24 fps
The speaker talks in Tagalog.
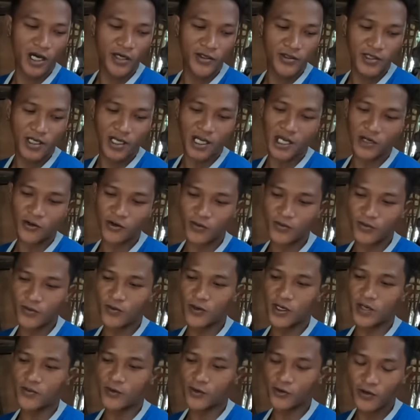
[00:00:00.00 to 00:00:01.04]
maayos na kako ang
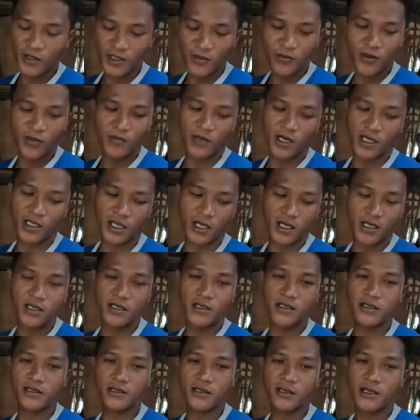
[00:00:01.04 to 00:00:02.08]
buhay mo, kunin mo ang bata.
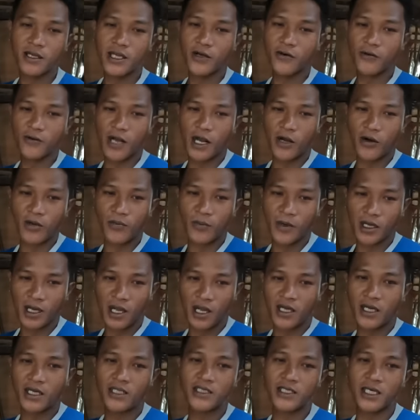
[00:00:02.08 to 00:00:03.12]
Hindi ko gagawin
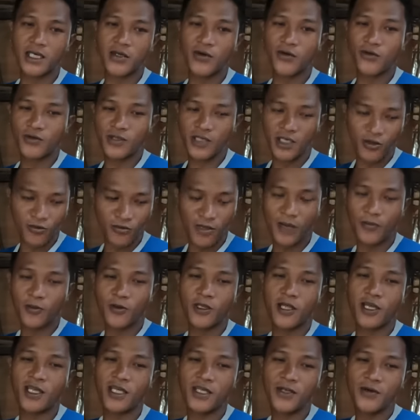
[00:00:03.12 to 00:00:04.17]
pagkakait sa inyo kung sino
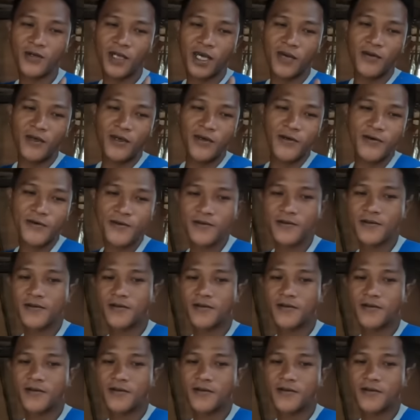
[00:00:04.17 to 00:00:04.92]
mapunta dito, sabi ko.